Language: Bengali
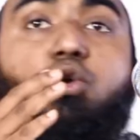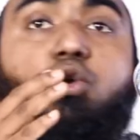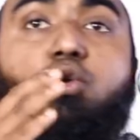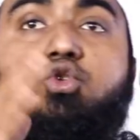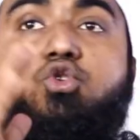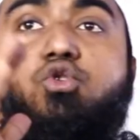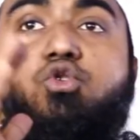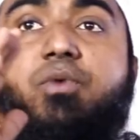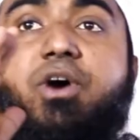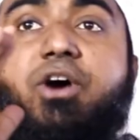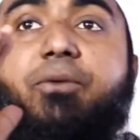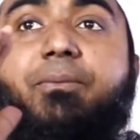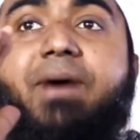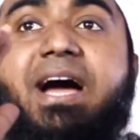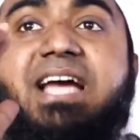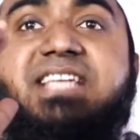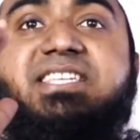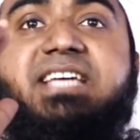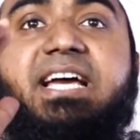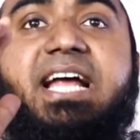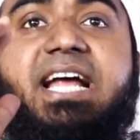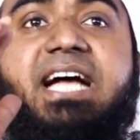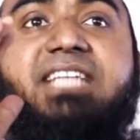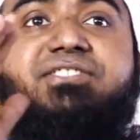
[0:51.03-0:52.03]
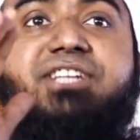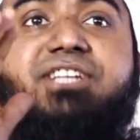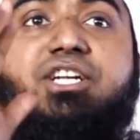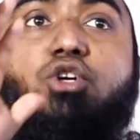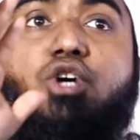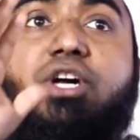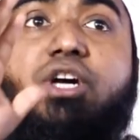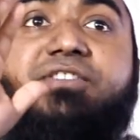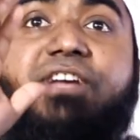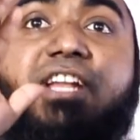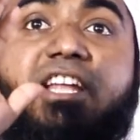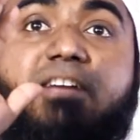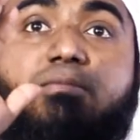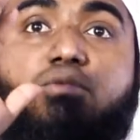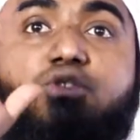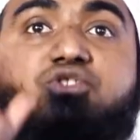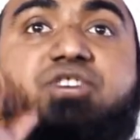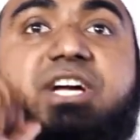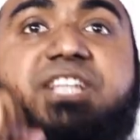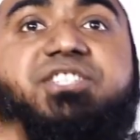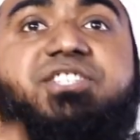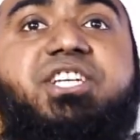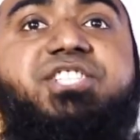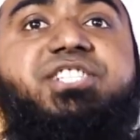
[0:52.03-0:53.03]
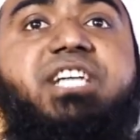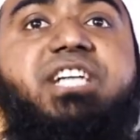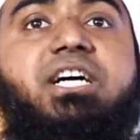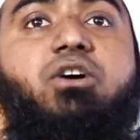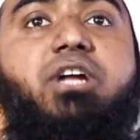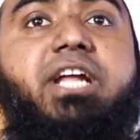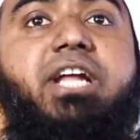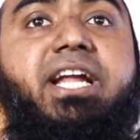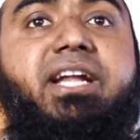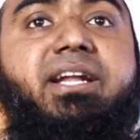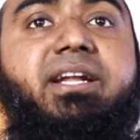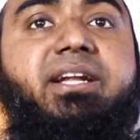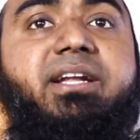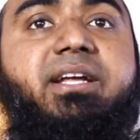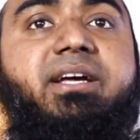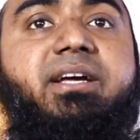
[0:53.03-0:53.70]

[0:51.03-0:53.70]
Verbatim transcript: তরুণ যুবক ভাই যারা আছেন কথাটা বোঝার চেষ্টা করেন